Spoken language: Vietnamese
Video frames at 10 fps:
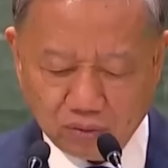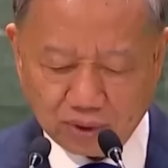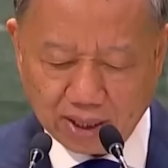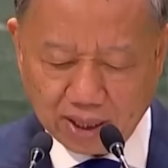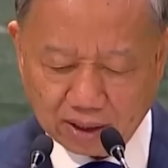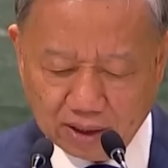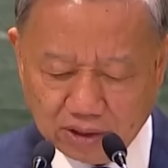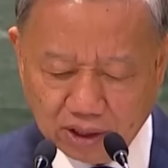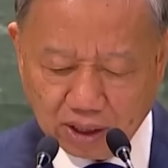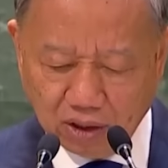Chúng ta đang
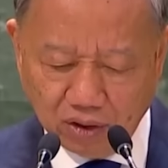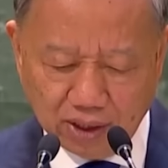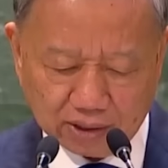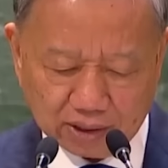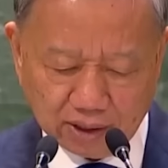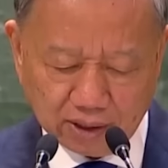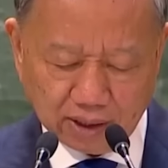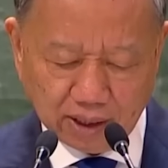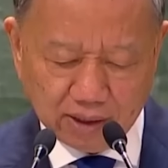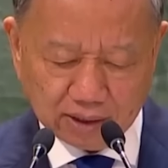đứng trước cơ hội lịch
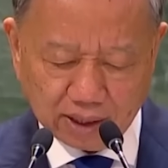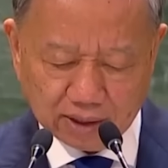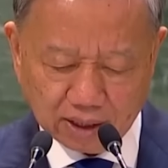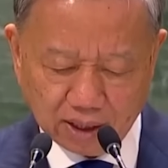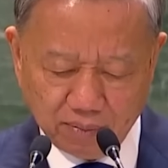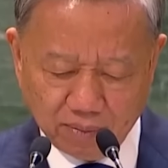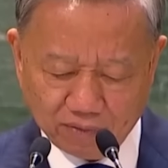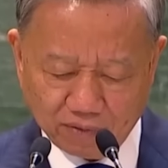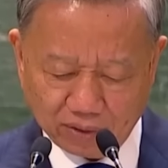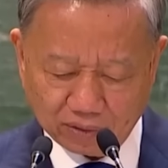sử để đưa thế giới
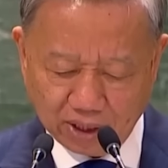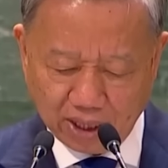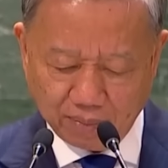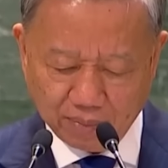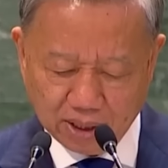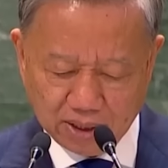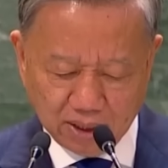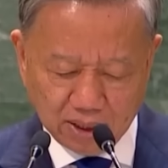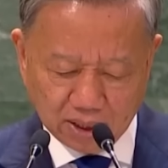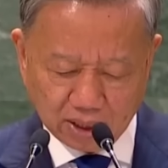bước vào thời đại
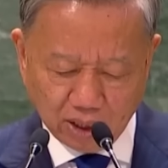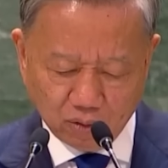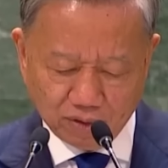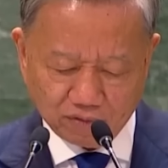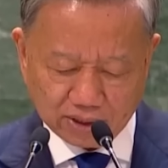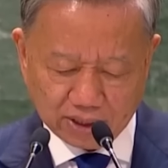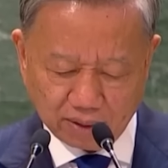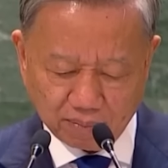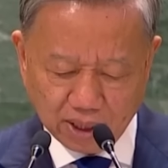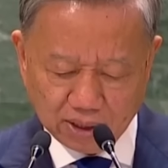mới, kỷ nguyên phát
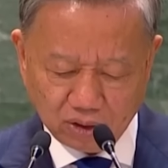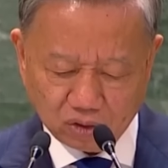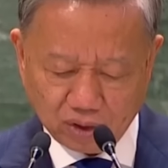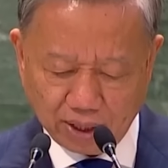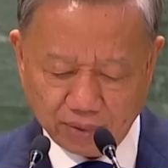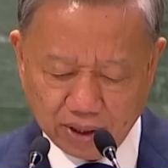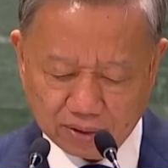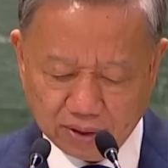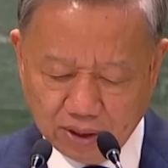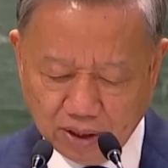triển mới tốt đẹp
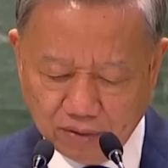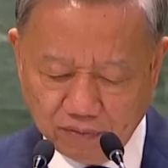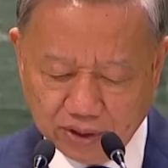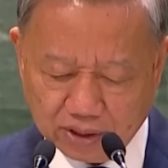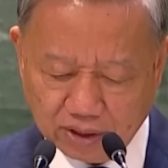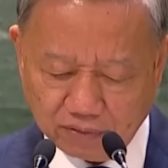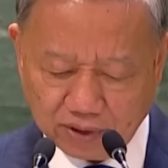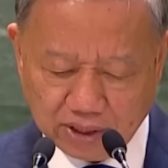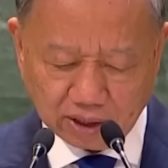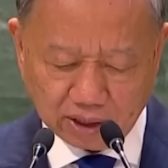hơn, vì sự
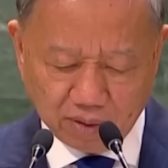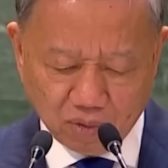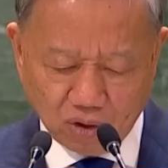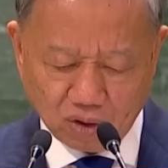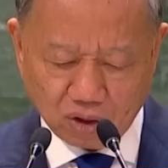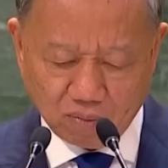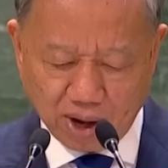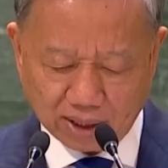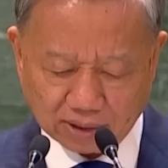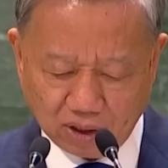triển tiến bộ
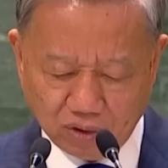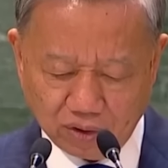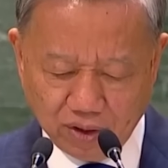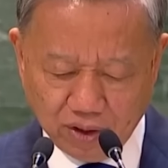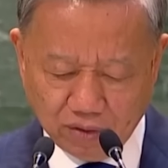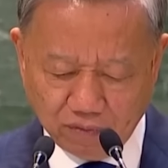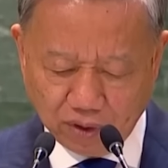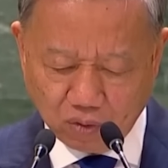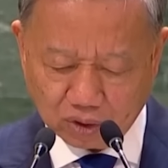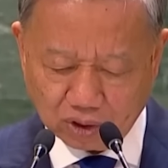công bằng xã hội,
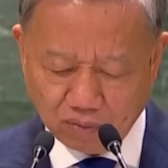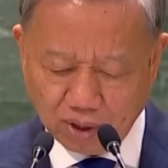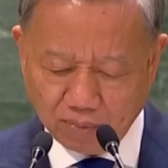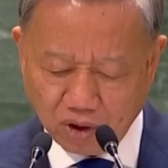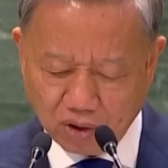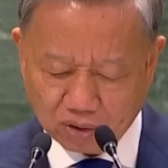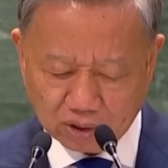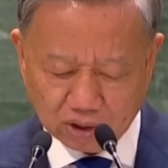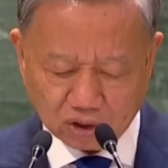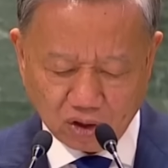vì cuộc sống ấm
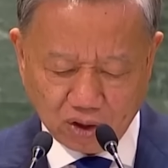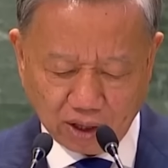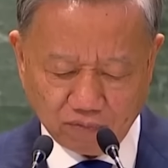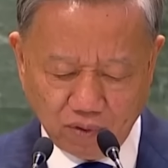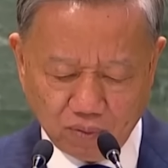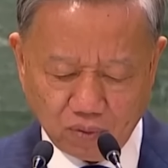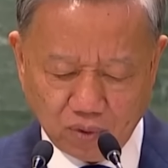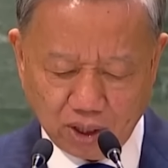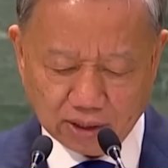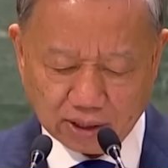no, tự do, hạnh phúc
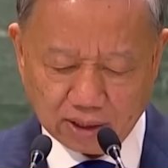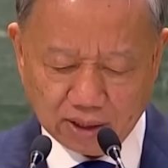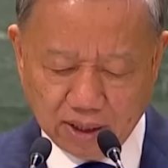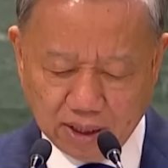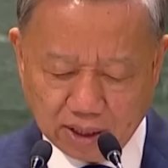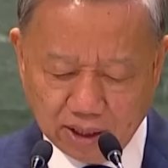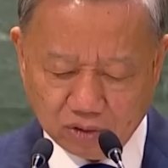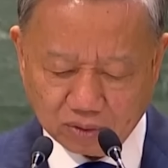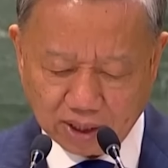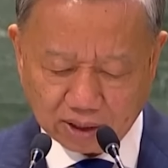của người dân
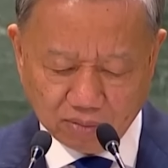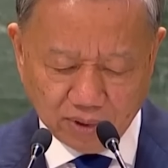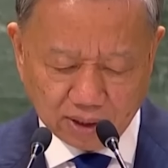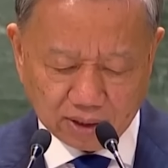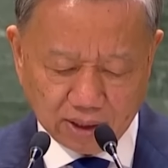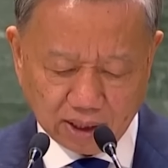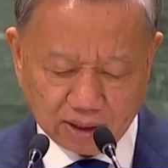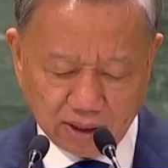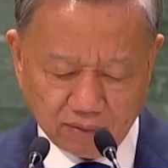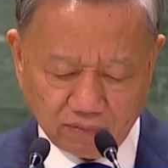khi chúng ta thống nhất
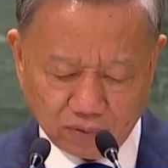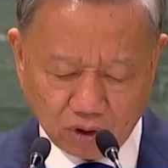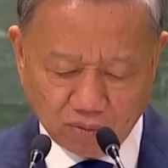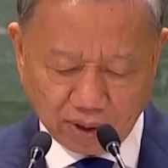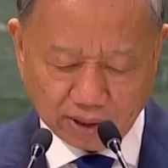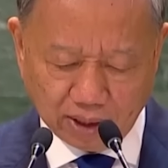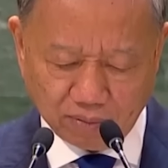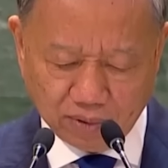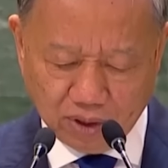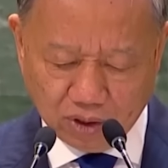nhận thức, cùng hành
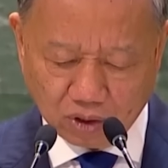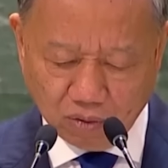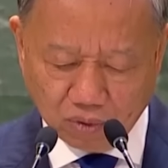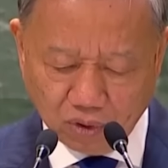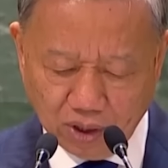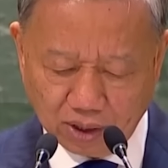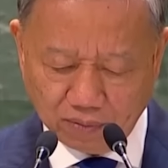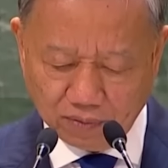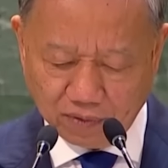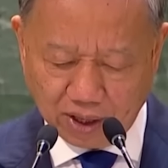động, cùng nỗ
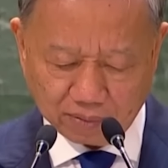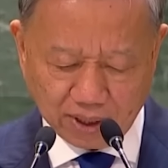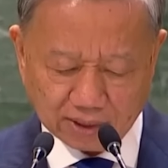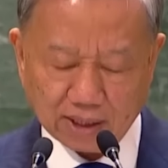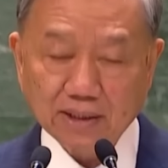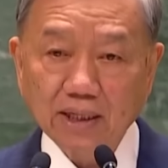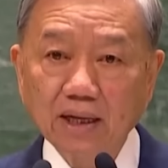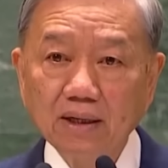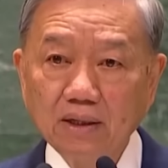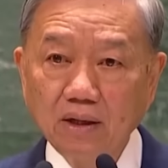lực và hợp tác chặt
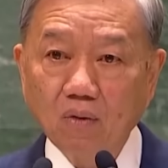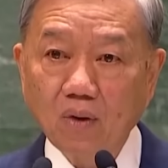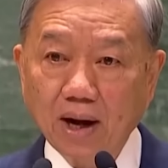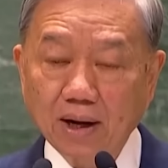chẽ, hiệu